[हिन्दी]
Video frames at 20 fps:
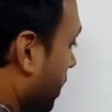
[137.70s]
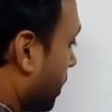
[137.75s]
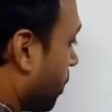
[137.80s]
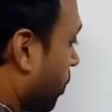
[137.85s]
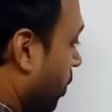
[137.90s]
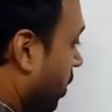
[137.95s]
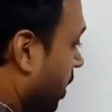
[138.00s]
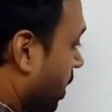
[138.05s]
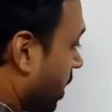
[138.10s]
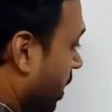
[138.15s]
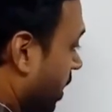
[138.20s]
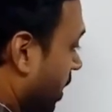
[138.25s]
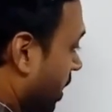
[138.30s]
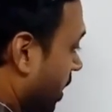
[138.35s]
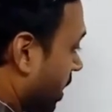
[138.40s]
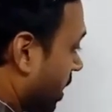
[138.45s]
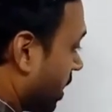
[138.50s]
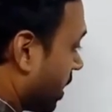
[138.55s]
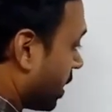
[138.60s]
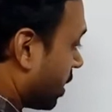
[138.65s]
मिड पॉइंट है
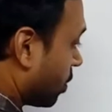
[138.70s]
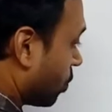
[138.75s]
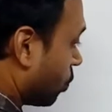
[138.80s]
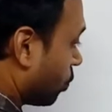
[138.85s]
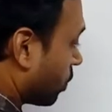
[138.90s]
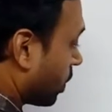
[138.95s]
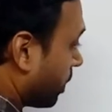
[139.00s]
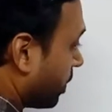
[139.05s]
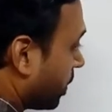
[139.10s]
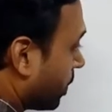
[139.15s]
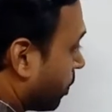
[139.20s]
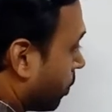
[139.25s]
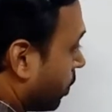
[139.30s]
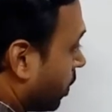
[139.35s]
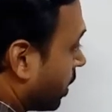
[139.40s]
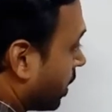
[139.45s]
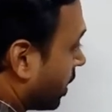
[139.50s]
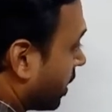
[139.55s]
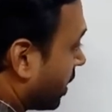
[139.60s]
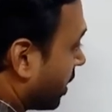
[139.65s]
ये दूसरा मिड
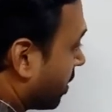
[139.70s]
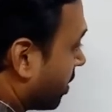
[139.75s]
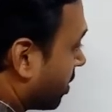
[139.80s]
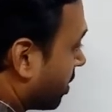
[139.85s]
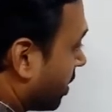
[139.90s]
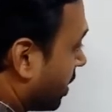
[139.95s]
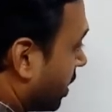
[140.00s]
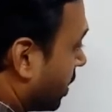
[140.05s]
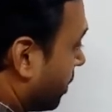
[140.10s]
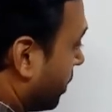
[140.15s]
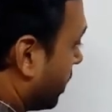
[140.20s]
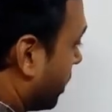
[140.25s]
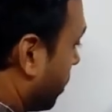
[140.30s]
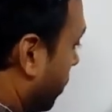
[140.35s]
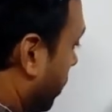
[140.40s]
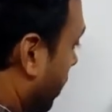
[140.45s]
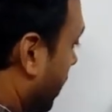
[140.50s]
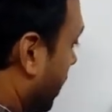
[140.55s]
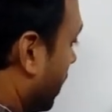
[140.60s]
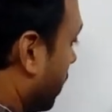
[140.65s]
पॉइंट है ये थर्ड मिड
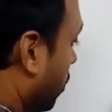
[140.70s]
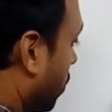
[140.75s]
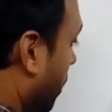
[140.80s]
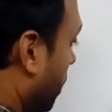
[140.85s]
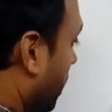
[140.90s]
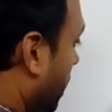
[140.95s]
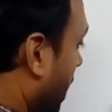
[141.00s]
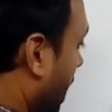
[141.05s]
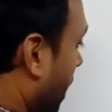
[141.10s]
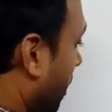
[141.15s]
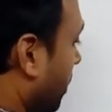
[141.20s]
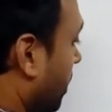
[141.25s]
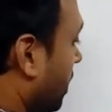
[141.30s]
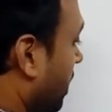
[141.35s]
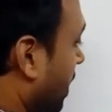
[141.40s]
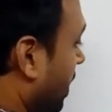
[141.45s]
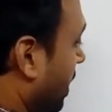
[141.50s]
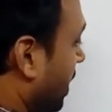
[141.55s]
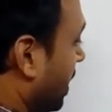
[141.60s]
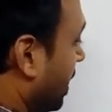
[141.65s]
पॉइंट है इनको हमने नाम दे
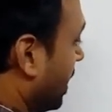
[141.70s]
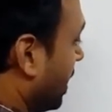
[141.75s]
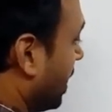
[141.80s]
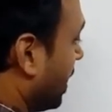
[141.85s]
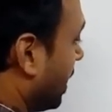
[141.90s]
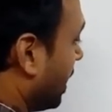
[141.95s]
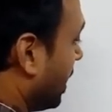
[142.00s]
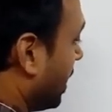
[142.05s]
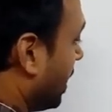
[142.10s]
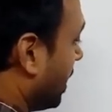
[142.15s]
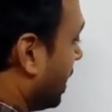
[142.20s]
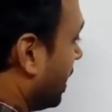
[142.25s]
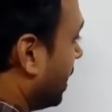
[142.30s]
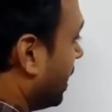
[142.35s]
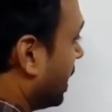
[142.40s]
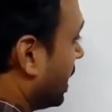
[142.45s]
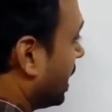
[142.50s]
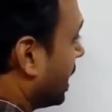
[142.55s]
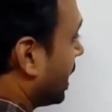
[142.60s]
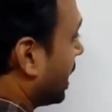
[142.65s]
दिया डी ई
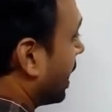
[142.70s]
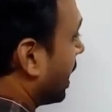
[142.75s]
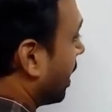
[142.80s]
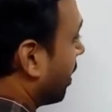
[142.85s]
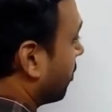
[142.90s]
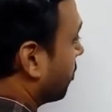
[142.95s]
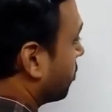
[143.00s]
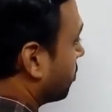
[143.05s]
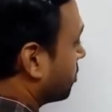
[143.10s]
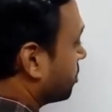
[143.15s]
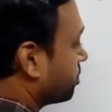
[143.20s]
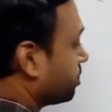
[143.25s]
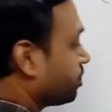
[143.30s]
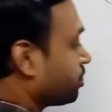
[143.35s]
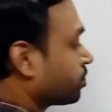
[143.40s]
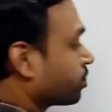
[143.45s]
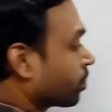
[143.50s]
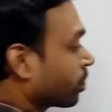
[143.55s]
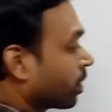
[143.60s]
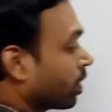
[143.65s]
एफ
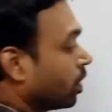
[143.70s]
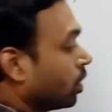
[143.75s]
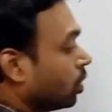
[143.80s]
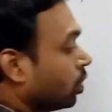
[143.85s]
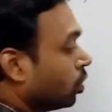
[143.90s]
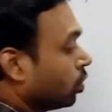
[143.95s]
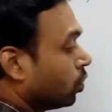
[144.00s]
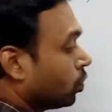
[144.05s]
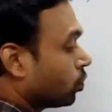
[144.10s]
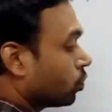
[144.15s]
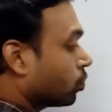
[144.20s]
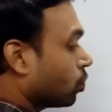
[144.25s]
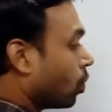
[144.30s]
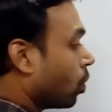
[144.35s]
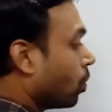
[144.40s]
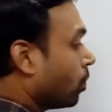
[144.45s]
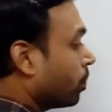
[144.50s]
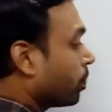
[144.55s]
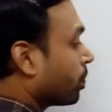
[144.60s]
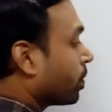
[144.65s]
सो
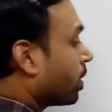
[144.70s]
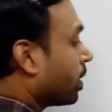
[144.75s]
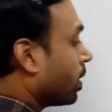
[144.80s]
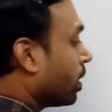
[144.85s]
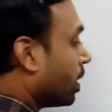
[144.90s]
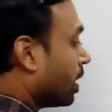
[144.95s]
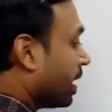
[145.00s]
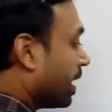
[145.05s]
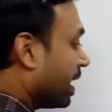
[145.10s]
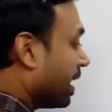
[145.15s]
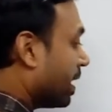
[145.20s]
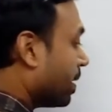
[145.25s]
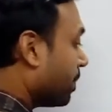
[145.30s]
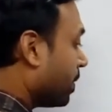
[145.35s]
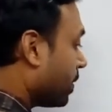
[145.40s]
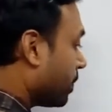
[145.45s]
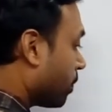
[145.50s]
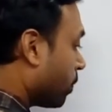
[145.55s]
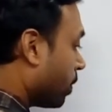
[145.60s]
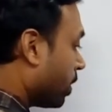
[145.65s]
ई
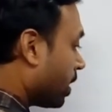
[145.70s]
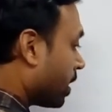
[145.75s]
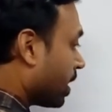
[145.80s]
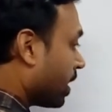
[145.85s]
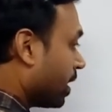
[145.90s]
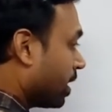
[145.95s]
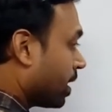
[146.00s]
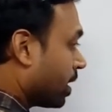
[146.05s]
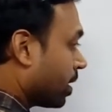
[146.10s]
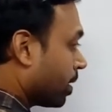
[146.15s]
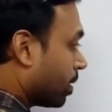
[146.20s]
मिड पॉइंट है